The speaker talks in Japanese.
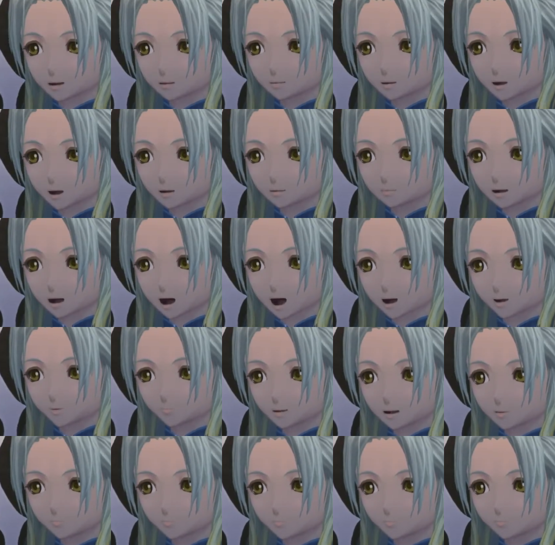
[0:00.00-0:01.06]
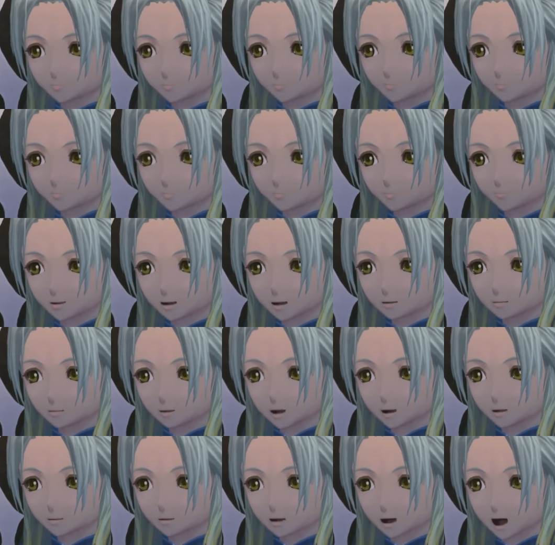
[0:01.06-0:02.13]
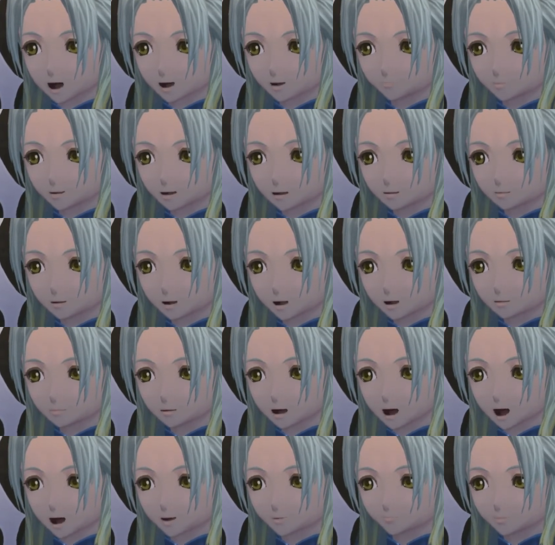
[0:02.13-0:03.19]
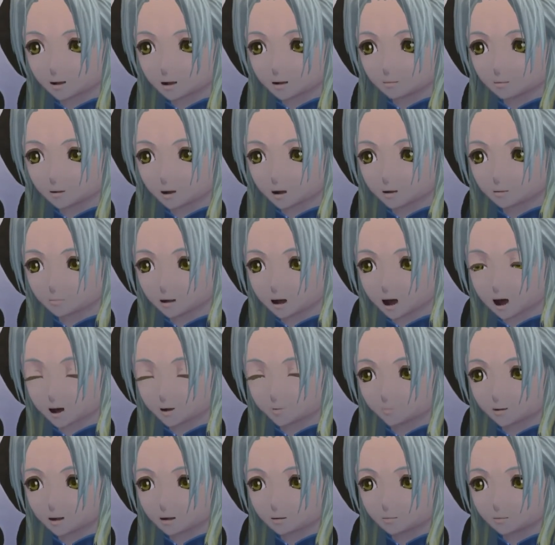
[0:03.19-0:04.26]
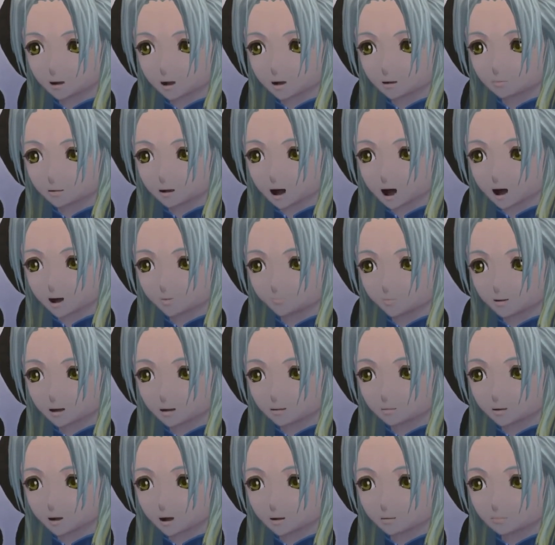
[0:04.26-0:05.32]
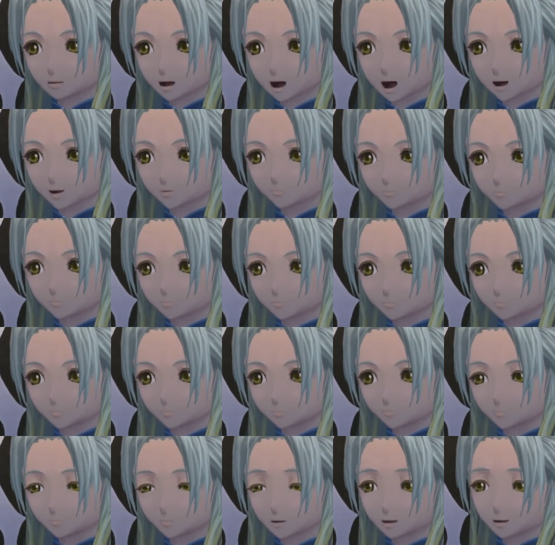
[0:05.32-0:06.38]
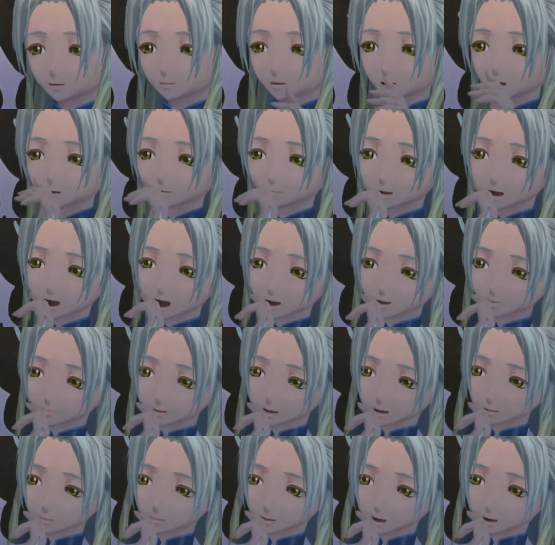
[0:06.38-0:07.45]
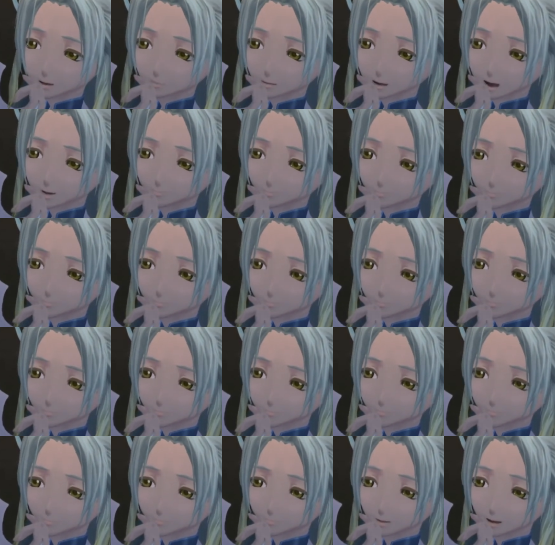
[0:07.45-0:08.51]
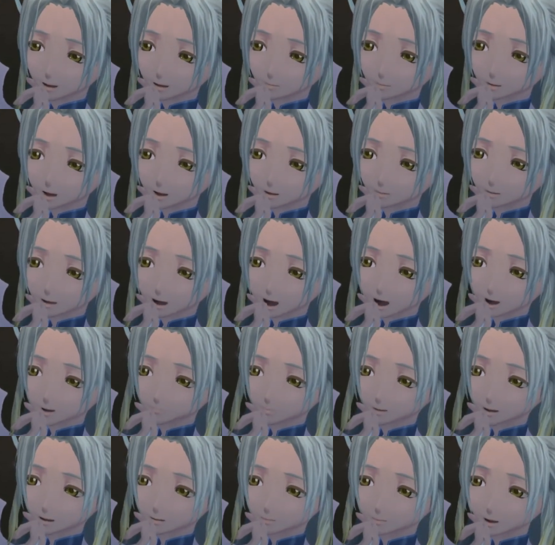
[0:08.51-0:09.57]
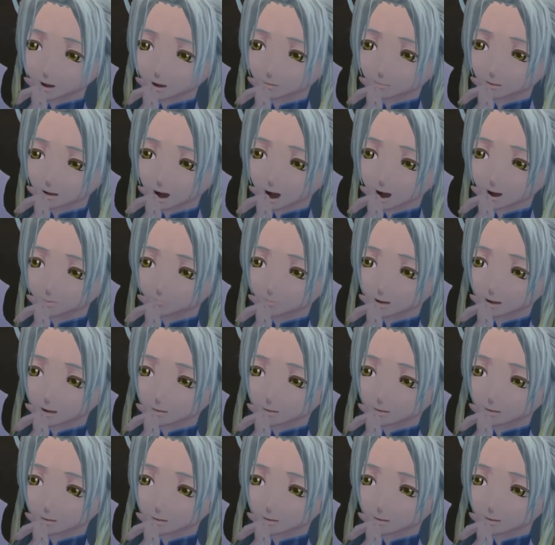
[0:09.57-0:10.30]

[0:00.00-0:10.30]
実はね、ミラが大切に思っている柔道たちに何かしてあげようと思って、私お姉さんだもの。これでもいろいろ大変なの